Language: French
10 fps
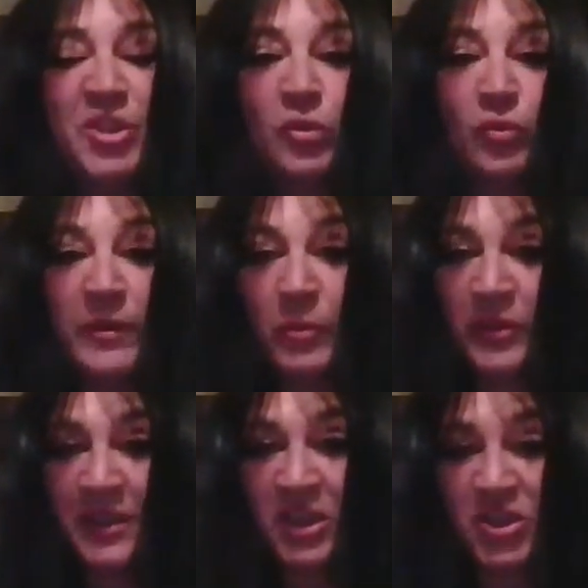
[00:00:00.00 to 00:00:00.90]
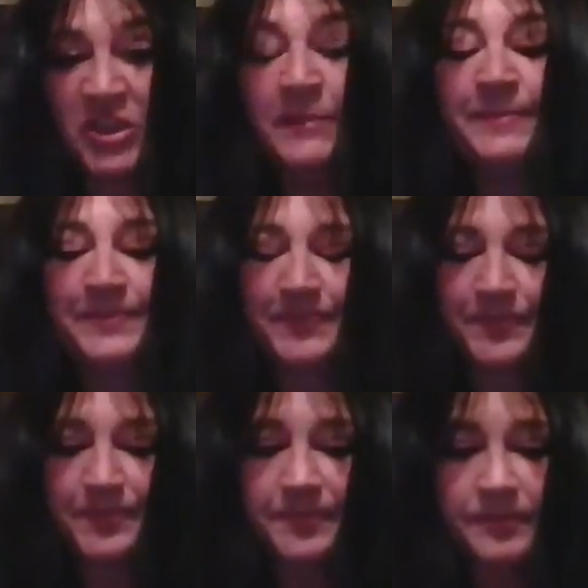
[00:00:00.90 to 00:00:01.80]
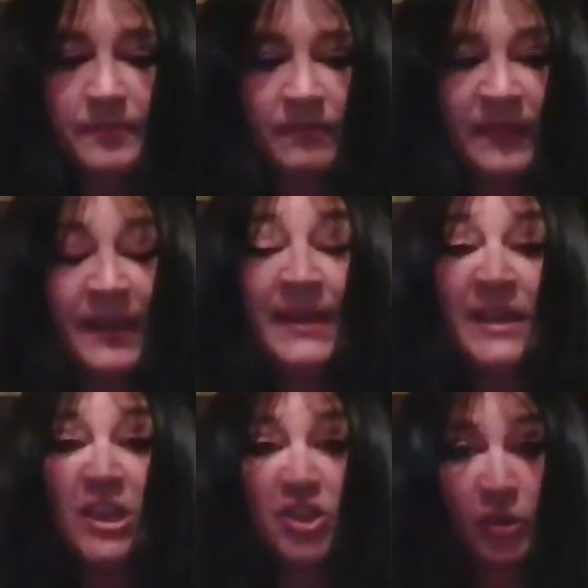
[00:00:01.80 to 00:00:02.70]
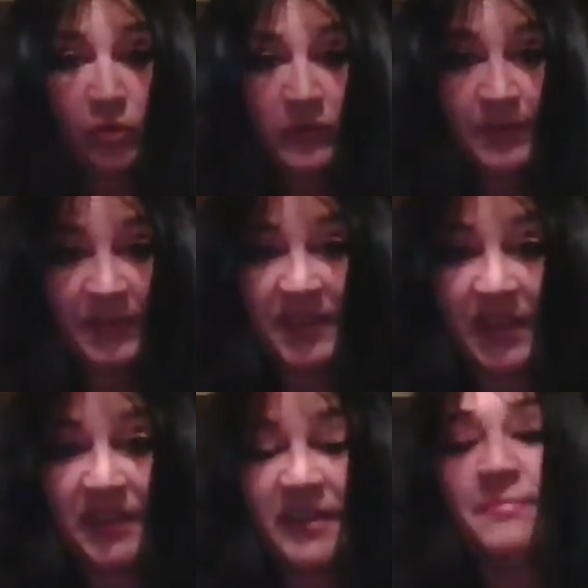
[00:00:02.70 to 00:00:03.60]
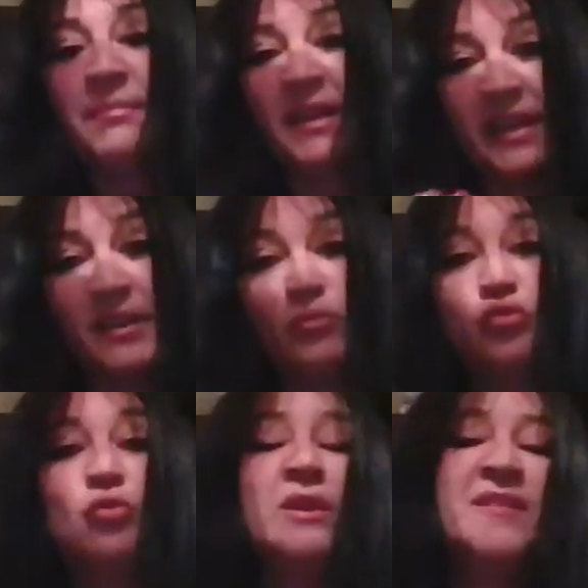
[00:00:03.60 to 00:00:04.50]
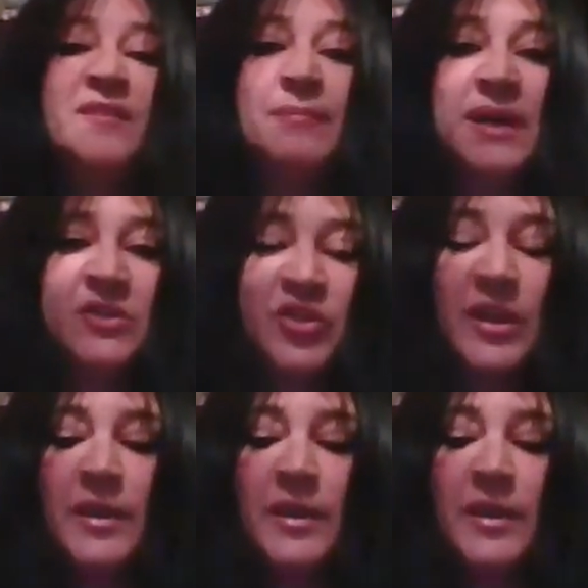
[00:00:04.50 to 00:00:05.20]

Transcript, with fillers: j'ai retrouvé mon énergie j'ai retrouvé ma vitalité, malgré toujours les images